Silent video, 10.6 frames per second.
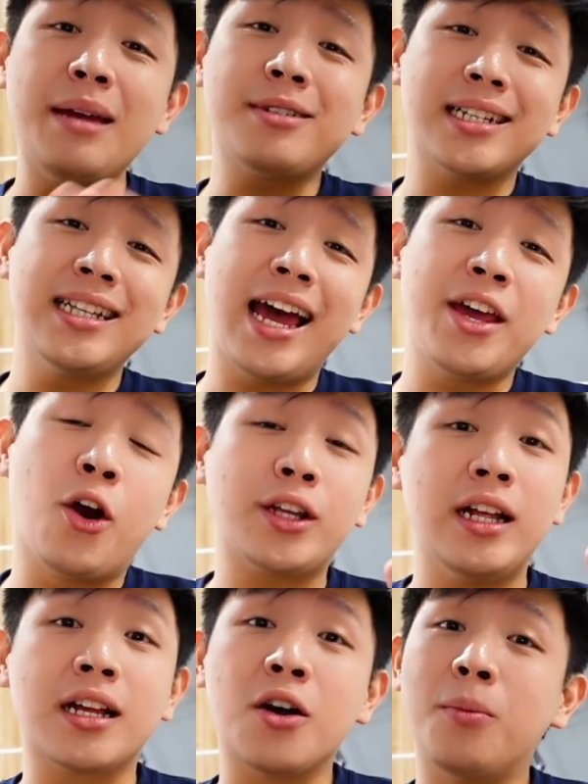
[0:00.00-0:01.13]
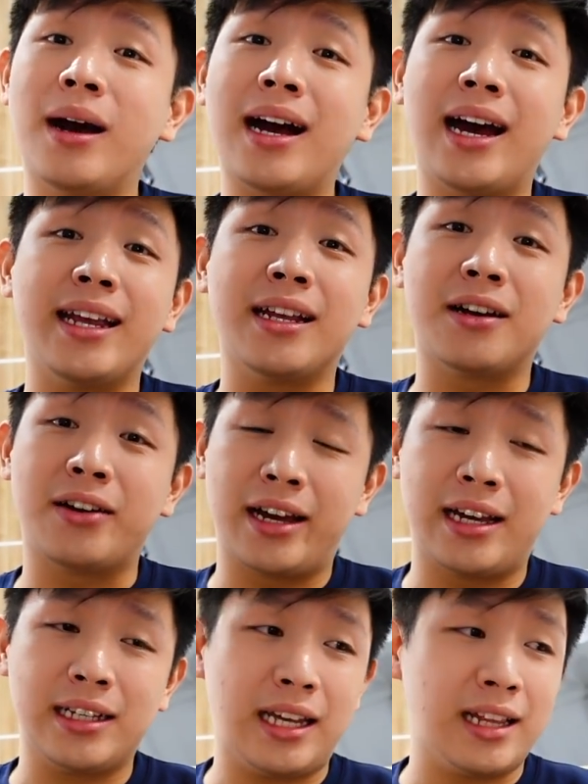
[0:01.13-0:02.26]
times kasi na ayoko talagang kumakain ng
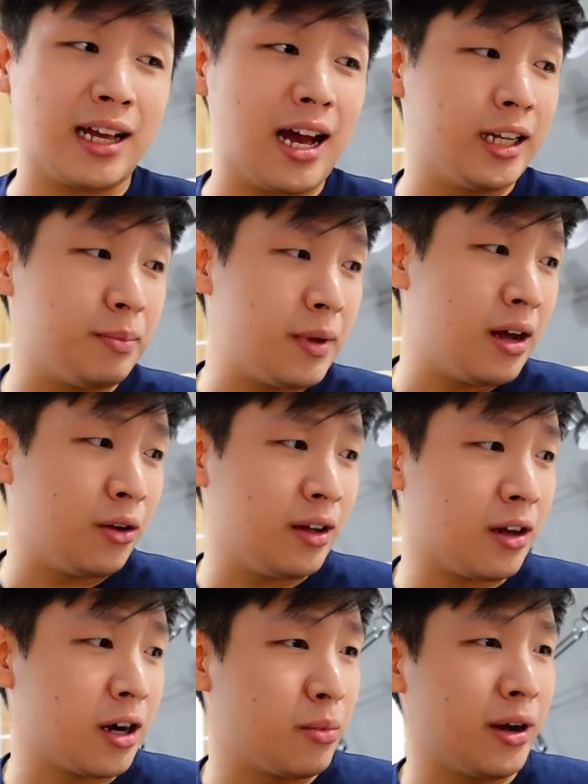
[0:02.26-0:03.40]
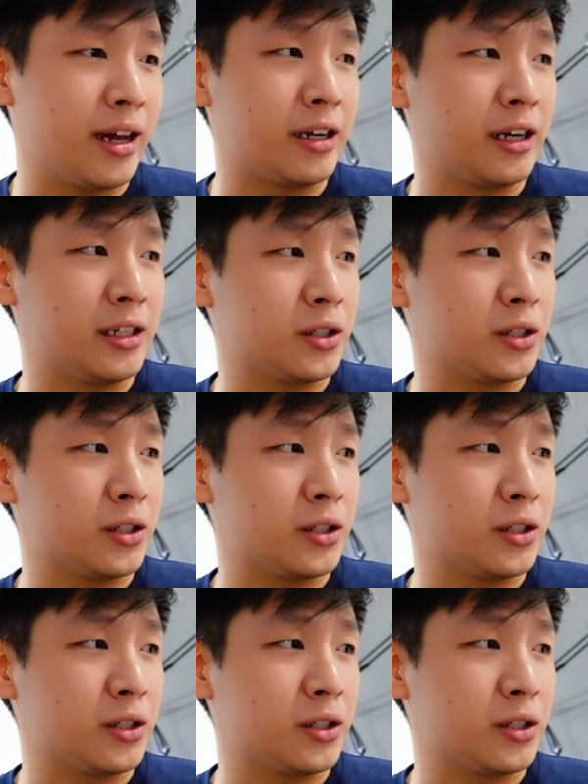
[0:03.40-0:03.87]
rice and naghahanap lang ako ng carbohydrate.